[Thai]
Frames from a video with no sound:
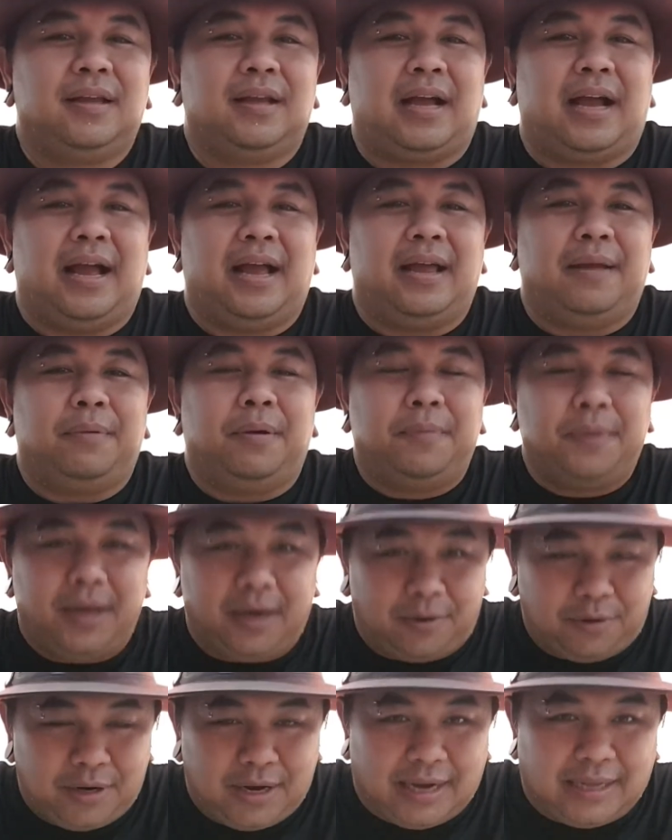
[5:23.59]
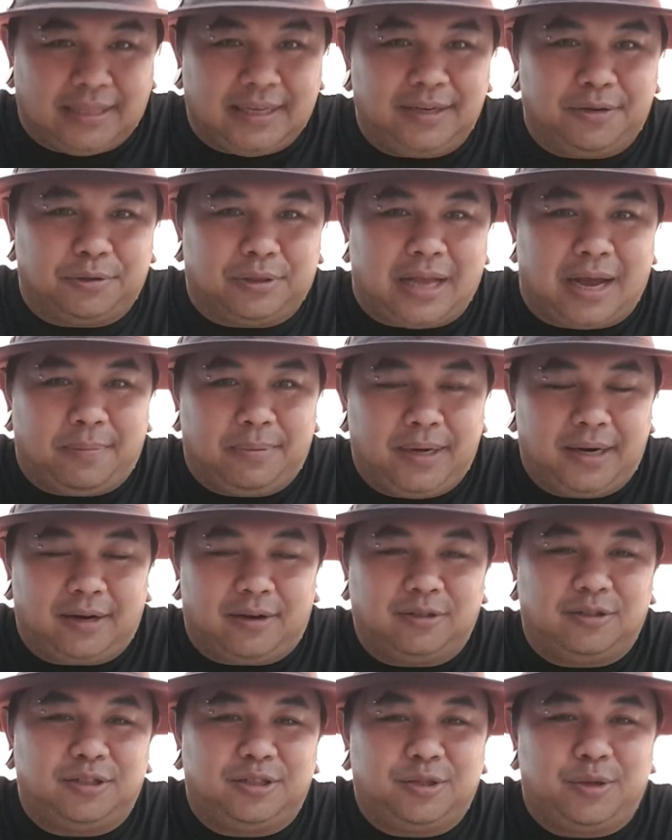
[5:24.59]
ใครเพื่อนๆคนไหนที่อยู่ต่างประเทศ
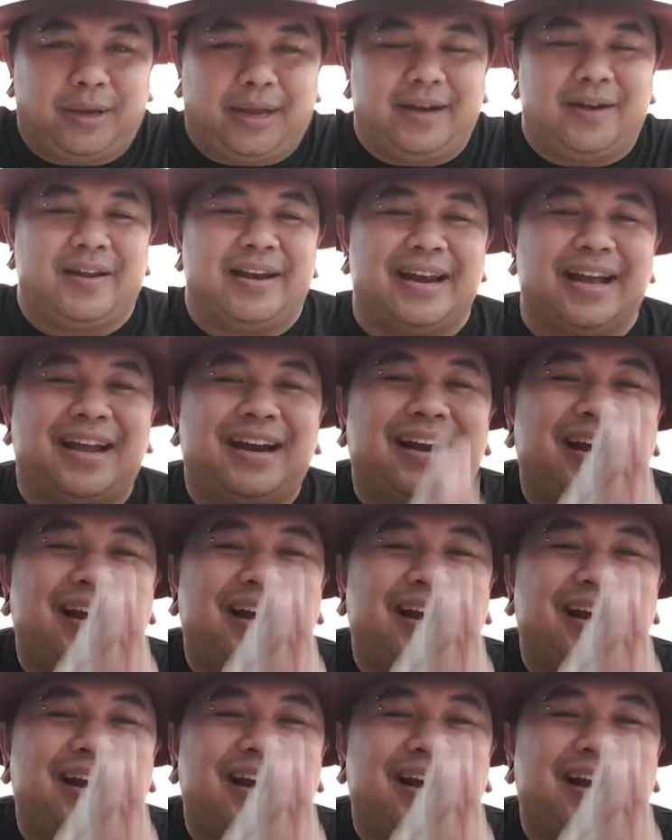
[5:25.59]
ก็จะช่วยกันหน่อยนะค